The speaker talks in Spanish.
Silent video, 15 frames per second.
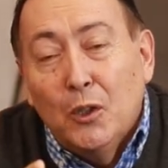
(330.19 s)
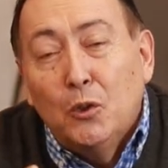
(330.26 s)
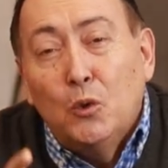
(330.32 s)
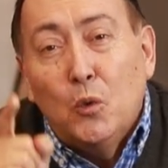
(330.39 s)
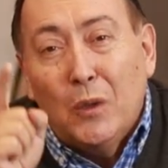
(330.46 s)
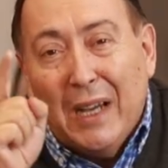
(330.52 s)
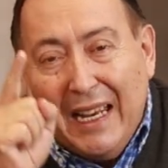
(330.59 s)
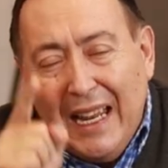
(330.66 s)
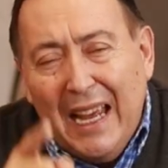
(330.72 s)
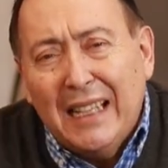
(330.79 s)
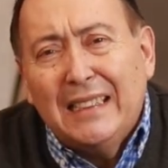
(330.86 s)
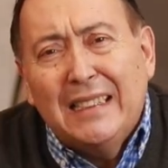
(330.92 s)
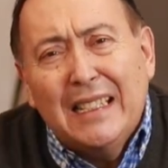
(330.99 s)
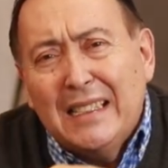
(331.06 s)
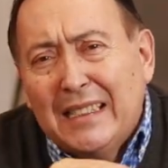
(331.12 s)
Tu
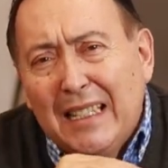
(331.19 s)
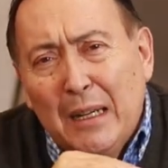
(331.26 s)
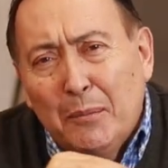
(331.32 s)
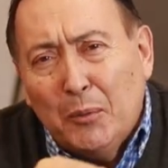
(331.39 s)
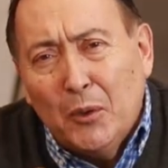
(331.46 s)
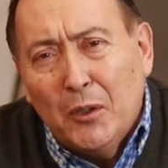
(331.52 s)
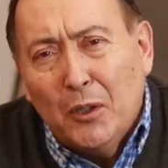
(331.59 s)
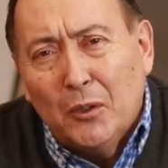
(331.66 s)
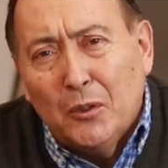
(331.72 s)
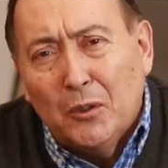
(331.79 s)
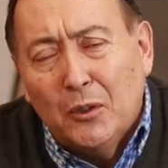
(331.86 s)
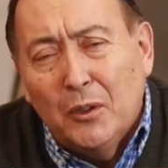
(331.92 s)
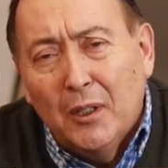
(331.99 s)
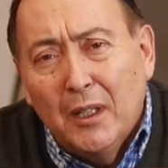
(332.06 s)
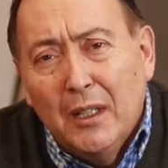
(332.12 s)
carácter será
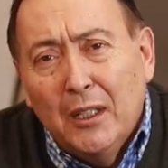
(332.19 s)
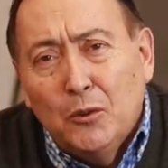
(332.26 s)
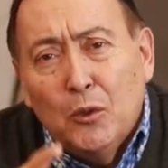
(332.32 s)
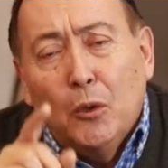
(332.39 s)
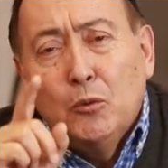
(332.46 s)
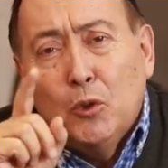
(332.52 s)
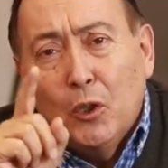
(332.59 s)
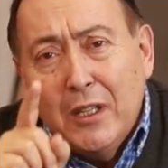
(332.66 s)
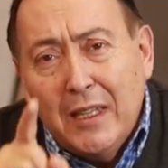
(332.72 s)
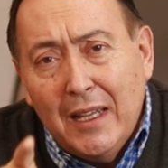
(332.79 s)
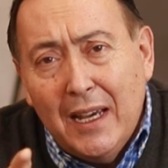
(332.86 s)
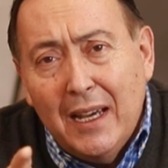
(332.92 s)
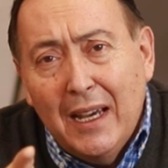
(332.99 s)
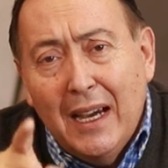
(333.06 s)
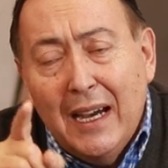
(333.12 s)
poderoso, tu
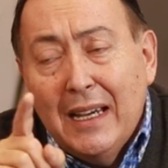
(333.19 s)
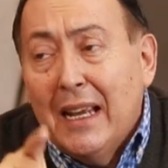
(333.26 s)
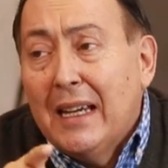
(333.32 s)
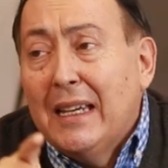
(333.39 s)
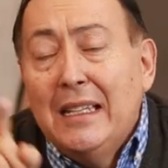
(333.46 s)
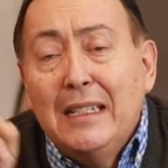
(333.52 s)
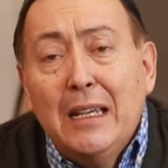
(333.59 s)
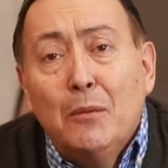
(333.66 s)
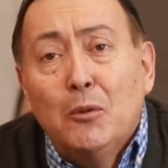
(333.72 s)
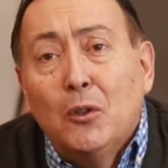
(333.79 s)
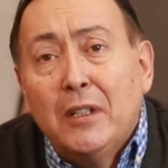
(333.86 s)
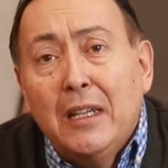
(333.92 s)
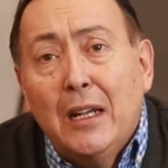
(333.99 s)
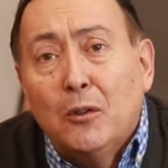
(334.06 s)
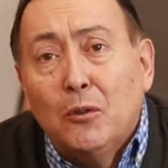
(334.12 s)
autoridad hará que el diablo
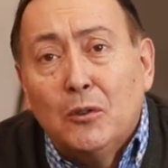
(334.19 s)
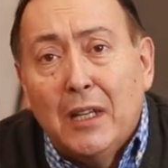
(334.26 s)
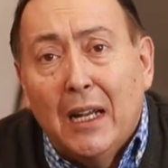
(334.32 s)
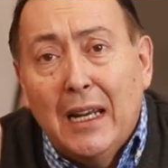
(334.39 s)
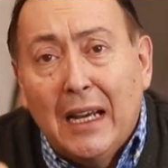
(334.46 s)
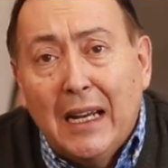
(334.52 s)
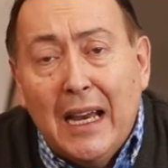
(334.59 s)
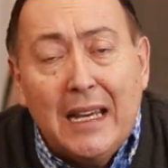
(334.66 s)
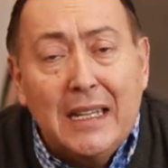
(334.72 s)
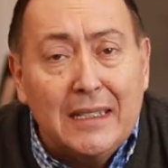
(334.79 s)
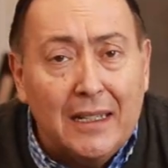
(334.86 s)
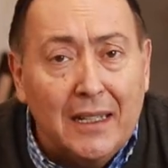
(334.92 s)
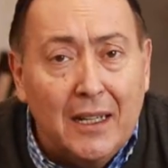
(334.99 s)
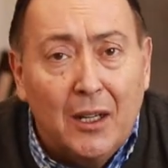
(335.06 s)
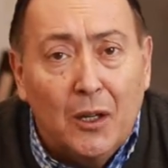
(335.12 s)
quiera cruzar la
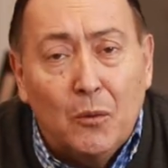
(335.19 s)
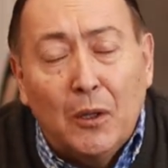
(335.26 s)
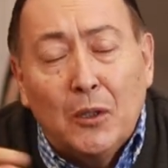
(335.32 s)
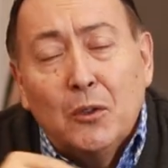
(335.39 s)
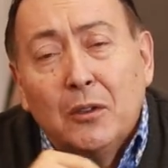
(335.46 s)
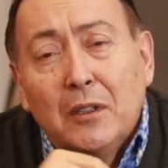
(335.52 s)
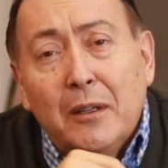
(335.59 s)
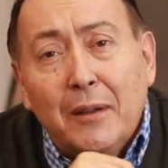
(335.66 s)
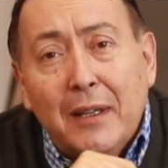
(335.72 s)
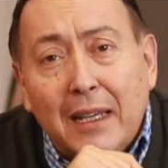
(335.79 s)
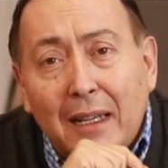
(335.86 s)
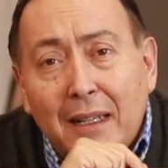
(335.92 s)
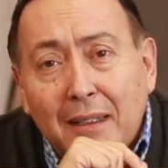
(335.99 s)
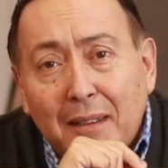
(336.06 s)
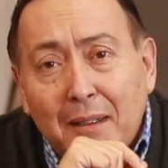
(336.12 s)
calle cuando te
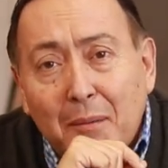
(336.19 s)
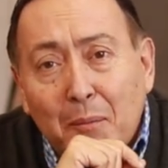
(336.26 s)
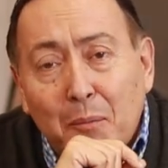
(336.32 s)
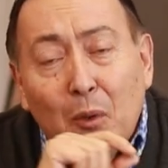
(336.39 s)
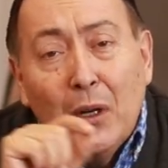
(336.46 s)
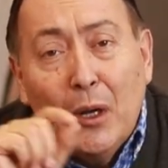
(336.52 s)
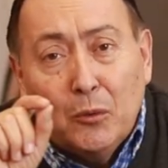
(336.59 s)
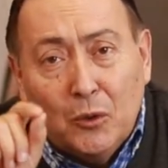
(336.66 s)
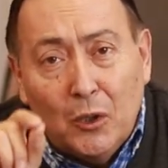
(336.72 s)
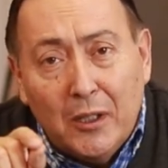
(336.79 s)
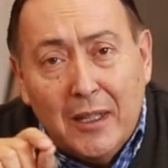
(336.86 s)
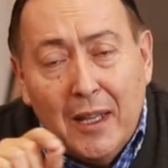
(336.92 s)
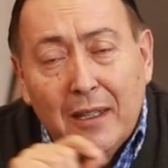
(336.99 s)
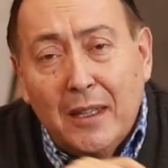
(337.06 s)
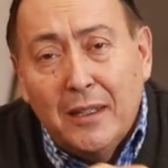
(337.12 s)
vea por la
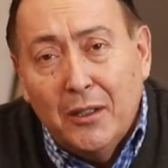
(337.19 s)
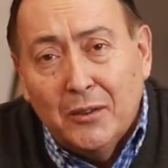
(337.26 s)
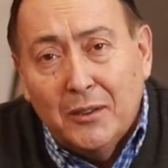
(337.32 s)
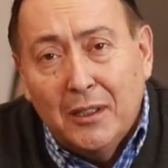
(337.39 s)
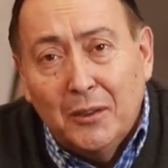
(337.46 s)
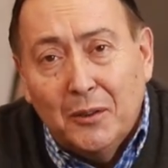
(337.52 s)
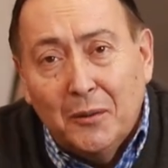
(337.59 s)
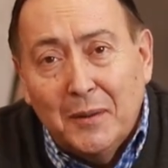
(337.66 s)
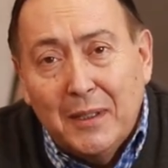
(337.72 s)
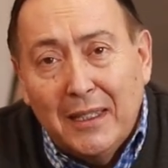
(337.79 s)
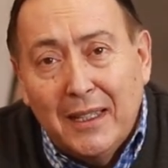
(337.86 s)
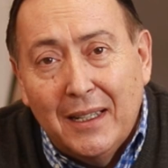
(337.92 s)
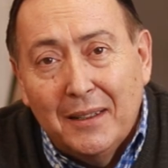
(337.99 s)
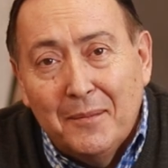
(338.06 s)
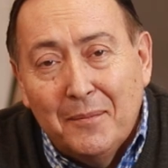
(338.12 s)
autoridad de Dios en tu vida.